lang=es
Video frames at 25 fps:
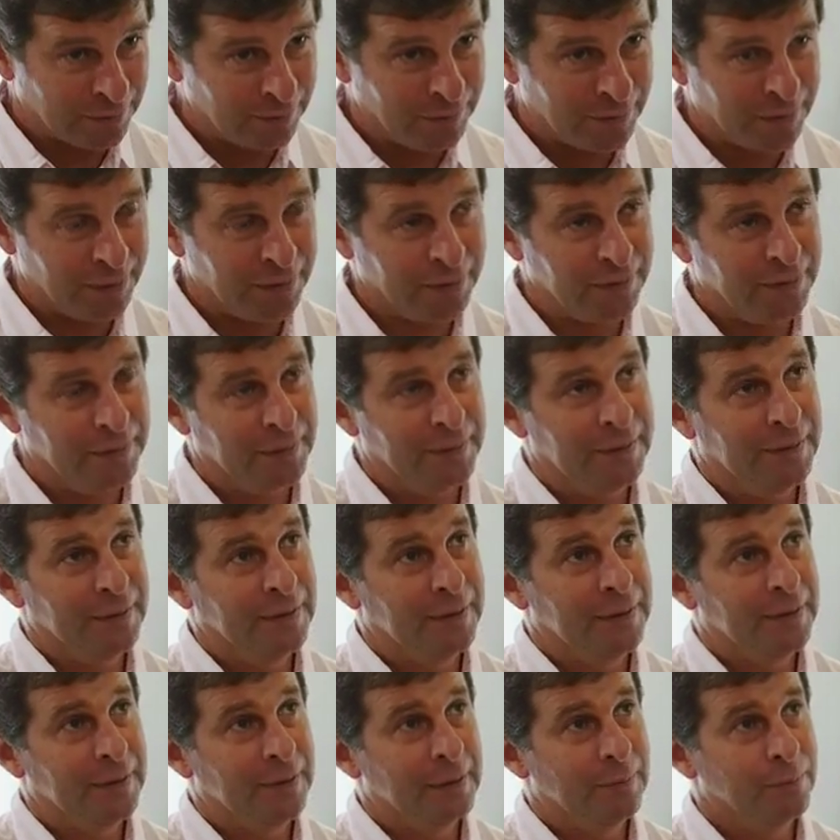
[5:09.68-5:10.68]
también,
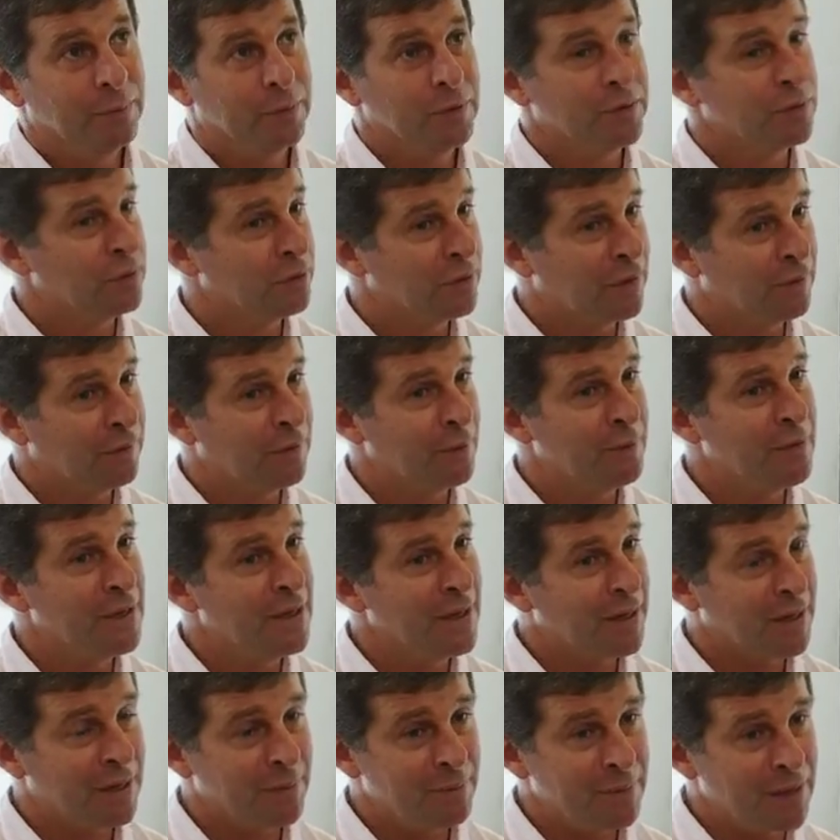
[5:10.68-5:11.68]
porque tengo una
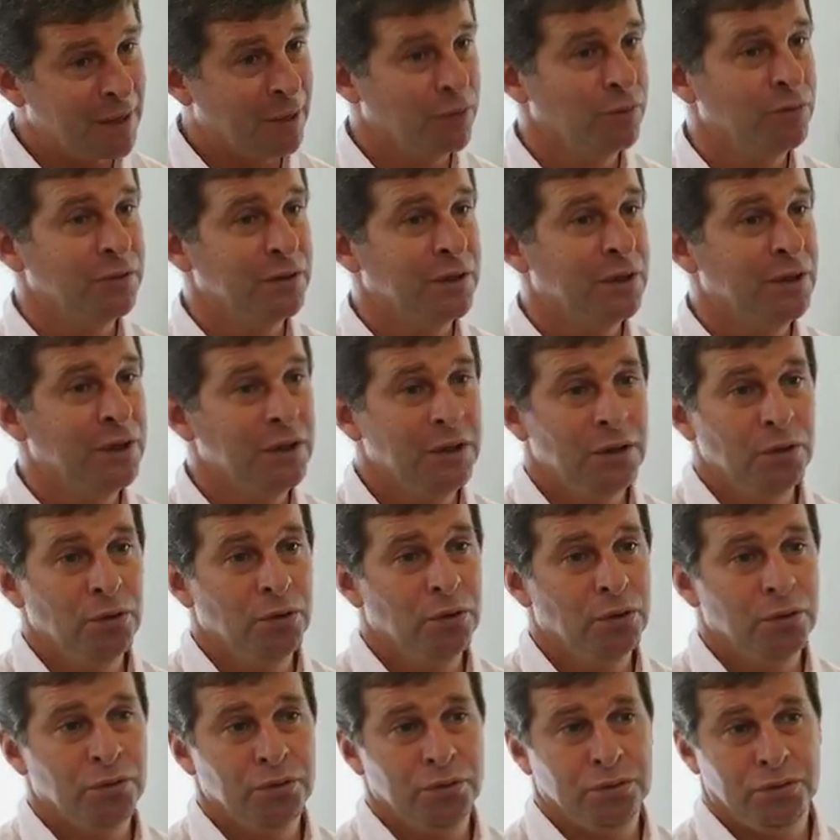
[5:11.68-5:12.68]
familia que me ha
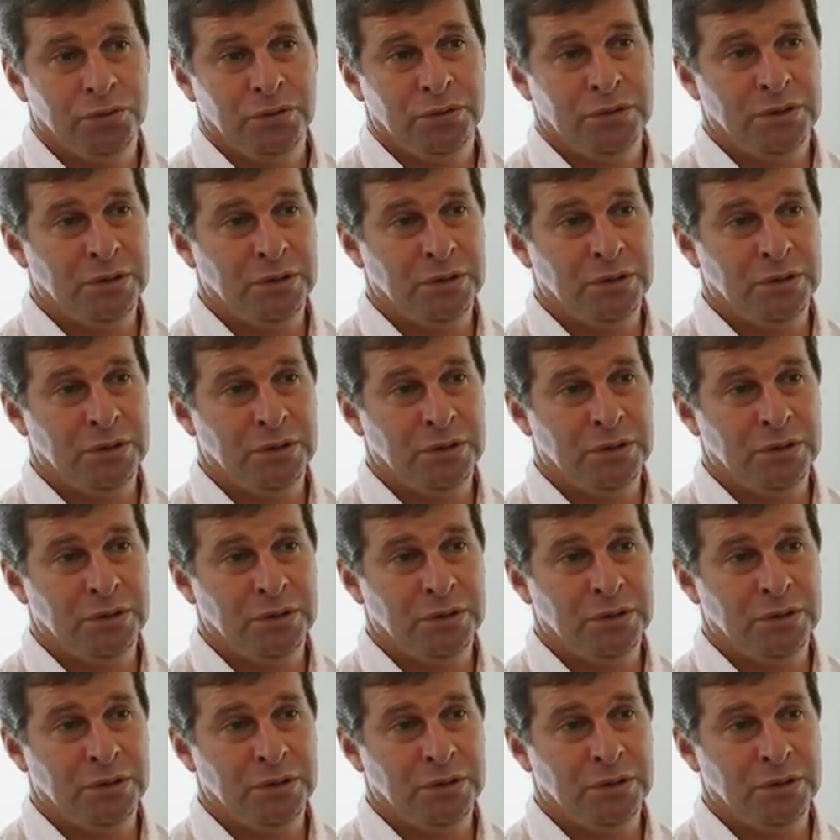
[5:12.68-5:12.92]
contenido,